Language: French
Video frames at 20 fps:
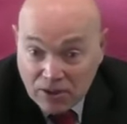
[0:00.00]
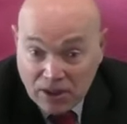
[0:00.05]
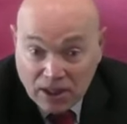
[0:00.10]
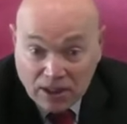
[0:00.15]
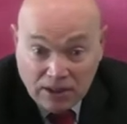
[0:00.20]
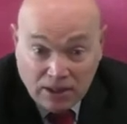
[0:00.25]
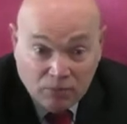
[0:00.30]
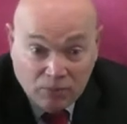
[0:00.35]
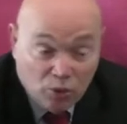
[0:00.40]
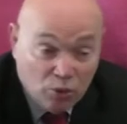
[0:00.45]

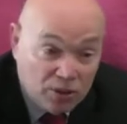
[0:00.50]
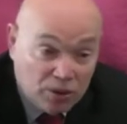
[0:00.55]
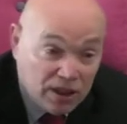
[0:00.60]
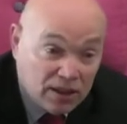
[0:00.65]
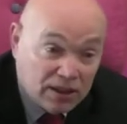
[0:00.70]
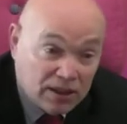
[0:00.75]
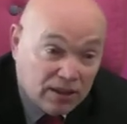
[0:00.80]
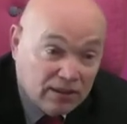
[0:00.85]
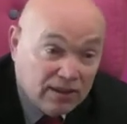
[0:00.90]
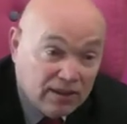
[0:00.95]
animaux,
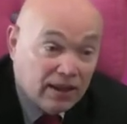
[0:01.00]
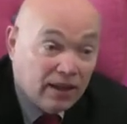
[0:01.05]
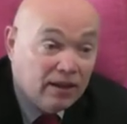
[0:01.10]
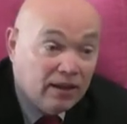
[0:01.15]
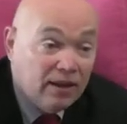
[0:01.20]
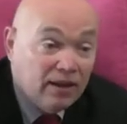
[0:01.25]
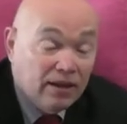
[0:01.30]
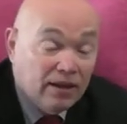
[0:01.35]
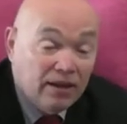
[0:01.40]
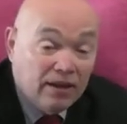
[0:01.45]
c'est-à-dire
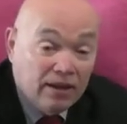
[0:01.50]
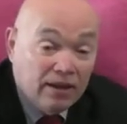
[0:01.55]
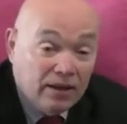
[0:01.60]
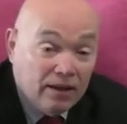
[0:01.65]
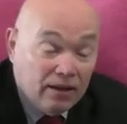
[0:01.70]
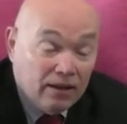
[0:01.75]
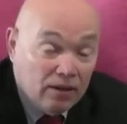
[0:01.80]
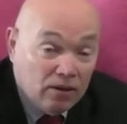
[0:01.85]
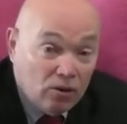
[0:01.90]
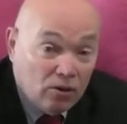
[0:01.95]

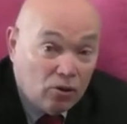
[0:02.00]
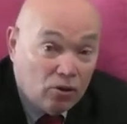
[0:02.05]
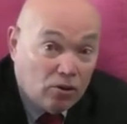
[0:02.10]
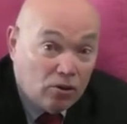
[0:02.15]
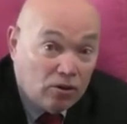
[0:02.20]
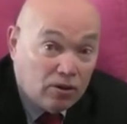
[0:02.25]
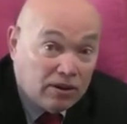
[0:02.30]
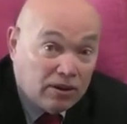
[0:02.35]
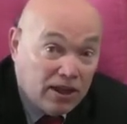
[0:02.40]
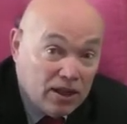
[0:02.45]

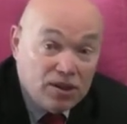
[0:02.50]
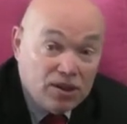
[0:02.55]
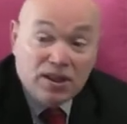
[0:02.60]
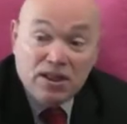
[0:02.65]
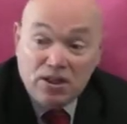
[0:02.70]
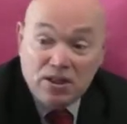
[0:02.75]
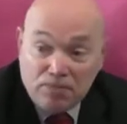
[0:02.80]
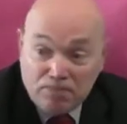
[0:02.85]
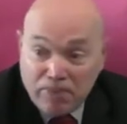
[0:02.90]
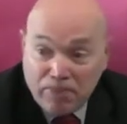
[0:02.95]
qu'est-ce qui
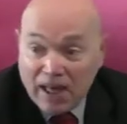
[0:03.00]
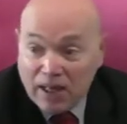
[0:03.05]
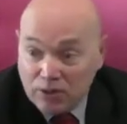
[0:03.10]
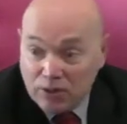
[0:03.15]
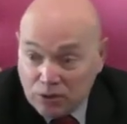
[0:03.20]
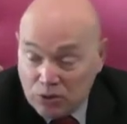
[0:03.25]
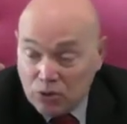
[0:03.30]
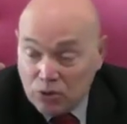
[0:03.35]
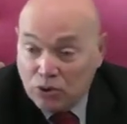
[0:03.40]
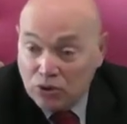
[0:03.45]
se passe
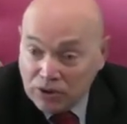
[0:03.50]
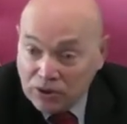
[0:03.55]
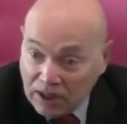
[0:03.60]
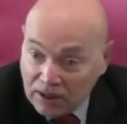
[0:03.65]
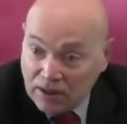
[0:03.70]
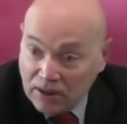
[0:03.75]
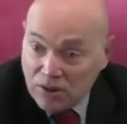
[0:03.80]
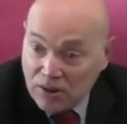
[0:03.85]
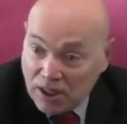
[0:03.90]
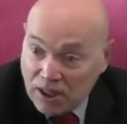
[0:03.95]
du côté
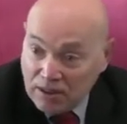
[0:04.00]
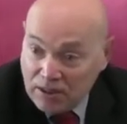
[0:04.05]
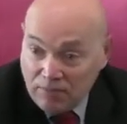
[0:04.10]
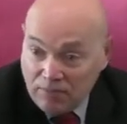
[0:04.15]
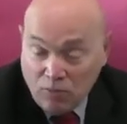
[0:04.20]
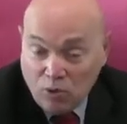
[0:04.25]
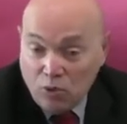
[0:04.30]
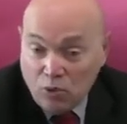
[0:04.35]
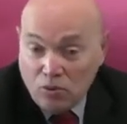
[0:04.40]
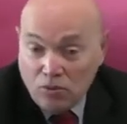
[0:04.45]
des
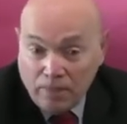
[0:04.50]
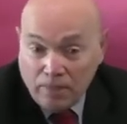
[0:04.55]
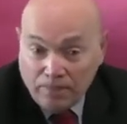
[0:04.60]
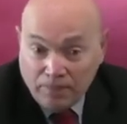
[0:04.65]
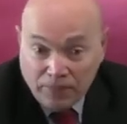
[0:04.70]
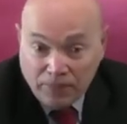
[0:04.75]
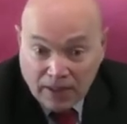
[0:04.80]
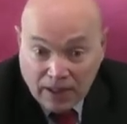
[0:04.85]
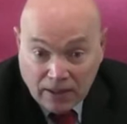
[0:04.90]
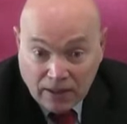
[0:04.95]
animaux
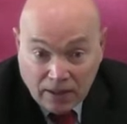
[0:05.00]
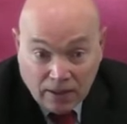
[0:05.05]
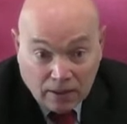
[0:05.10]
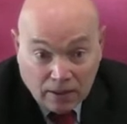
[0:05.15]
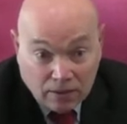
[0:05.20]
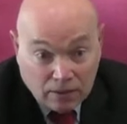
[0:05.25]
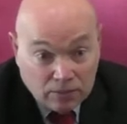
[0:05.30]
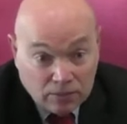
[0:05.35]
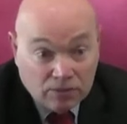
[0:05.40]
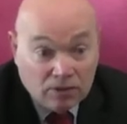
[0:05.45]

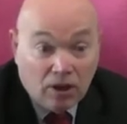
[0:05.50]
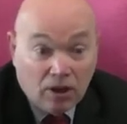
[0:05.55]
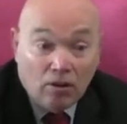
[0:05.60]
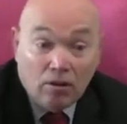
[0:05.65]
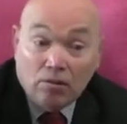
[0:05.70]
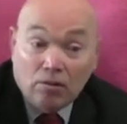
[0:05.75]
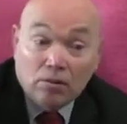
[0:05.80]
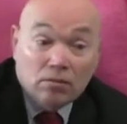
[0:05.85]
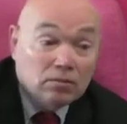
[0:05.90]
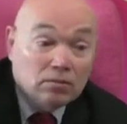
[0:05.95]

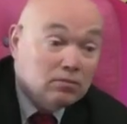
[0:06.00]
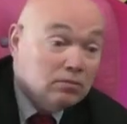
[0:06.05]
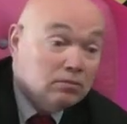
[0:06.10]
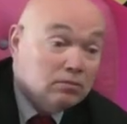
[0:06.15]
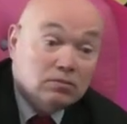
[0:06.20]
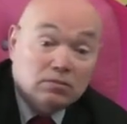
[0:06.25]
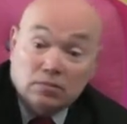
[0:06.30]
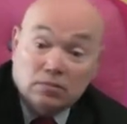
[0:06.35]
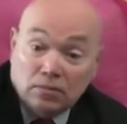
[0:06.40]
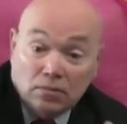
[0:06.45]
dans
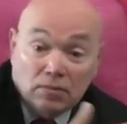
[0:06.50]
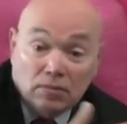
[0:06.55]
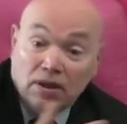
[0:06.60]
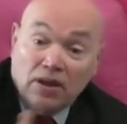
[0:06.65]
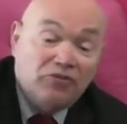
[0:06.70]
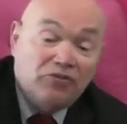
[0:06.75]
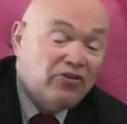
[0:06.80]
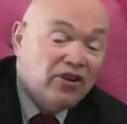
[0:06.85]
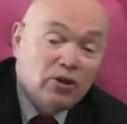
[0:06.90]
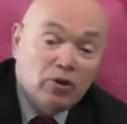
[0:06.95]
les
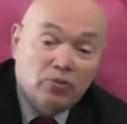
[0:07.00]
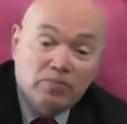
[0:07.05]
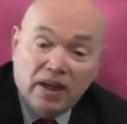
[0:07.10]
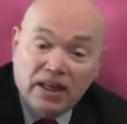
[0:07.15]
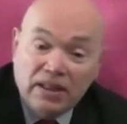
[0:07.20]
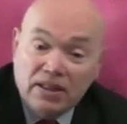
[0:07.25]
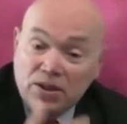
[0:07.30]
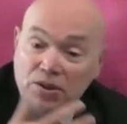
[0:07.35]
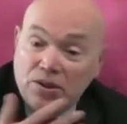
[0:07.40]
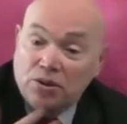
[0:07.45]

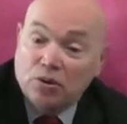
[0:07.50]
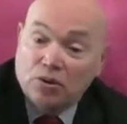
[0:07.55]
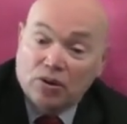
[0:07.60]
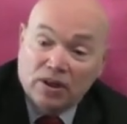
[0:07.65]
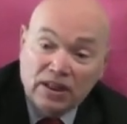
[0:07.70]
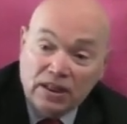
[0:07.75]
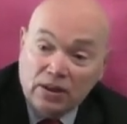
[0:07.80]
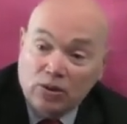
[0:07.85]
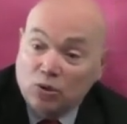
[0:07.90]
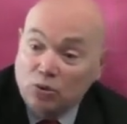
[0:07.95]
phénomènes
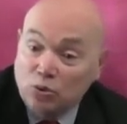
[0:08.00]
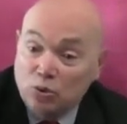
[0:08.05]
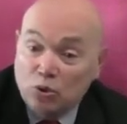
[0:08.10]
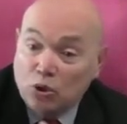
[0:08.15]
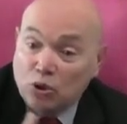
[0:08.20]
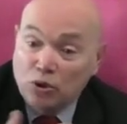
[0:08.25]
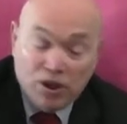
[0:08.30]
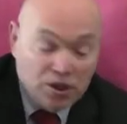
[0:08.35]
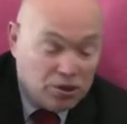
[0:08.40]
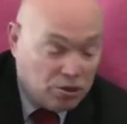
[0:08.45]
historiques que nous
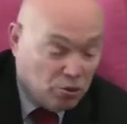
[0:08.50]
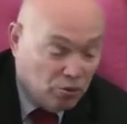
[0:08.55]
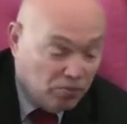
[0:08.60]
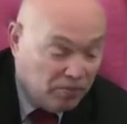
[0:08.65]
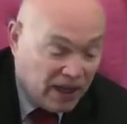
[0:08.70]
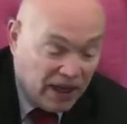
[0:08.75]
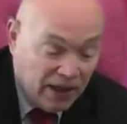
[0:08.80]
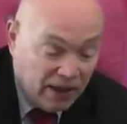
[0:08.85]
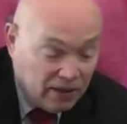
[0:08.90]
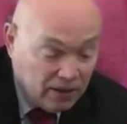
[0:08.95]
connaissons
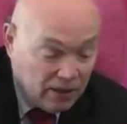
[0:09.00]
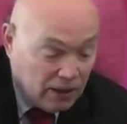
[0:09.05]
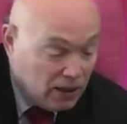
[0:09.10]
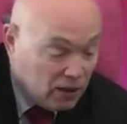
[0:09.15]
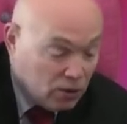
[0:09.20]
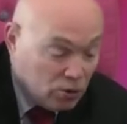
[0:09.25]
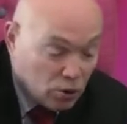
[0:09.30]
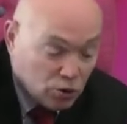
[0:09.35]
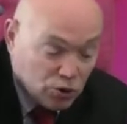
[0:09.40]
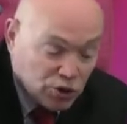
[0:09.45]
bien. Hein?
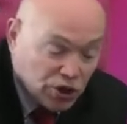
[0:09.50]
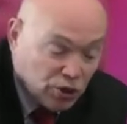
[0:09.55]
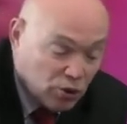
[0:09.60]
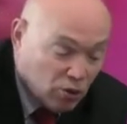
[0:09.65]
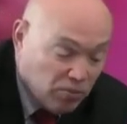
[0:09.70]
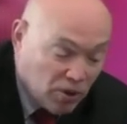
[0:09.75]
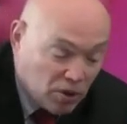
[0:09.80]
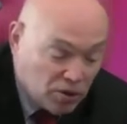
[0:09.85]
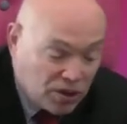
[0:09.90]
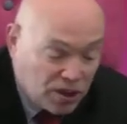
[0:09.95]
Alors j'ai
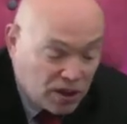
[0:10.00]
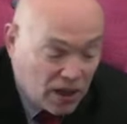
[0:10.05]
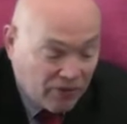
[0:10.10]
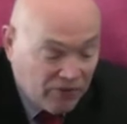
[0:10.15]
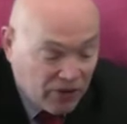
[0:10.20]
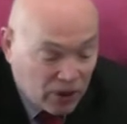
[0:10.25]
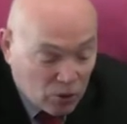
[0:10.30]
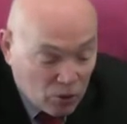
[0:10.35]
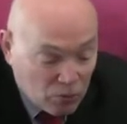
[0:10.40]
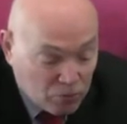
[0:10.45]
commencé
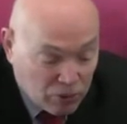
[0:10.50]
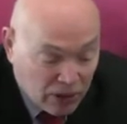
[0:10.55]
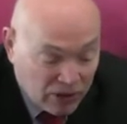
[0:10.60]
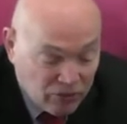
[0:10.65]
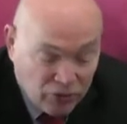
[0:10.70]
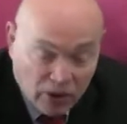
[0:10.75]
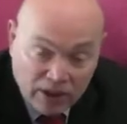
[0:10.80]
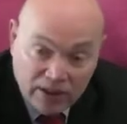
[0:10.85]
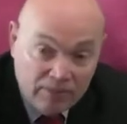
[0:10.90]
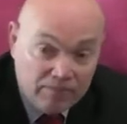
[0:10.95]
avec le point de
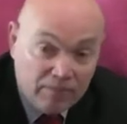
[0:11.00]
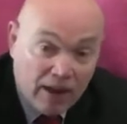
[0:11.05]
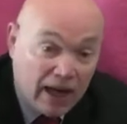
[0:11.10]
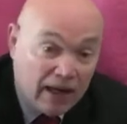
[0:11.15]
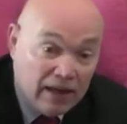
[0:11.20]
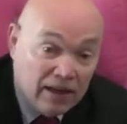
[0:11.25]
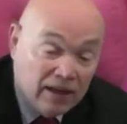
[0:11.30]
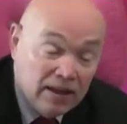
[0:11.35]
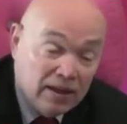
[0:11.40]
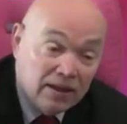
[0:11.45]
vue
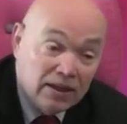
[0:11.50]
animal.